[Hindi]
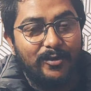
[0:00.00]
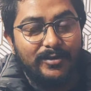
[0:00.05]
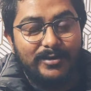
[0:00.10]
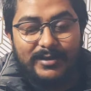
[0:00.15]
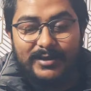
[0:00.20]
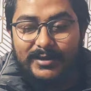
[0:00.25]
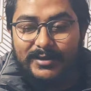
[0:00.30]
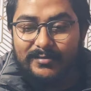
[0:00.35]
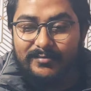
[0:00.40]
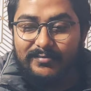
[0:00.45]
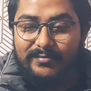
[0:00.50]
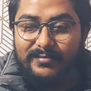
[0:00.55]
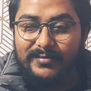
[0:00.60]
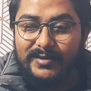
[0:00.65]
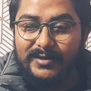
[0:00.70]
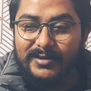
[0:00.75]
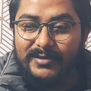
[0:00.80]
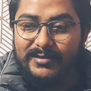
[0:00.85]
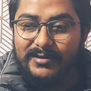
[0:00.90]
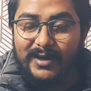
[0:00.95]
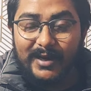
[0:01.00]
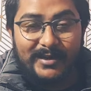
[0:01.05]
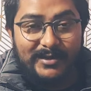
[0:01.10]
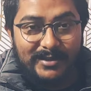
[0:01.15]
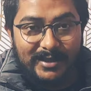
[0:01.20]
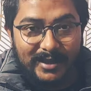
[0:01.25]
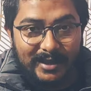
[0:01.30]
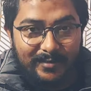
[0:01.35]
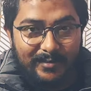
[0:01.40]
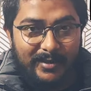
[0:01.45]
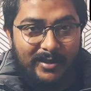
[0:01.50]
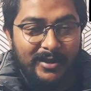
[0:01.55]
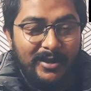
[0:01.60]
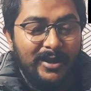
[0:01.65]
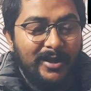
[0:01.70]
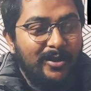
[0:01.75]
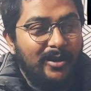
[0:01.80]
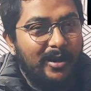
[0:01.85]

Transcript: है वो लोग कि हर जगह में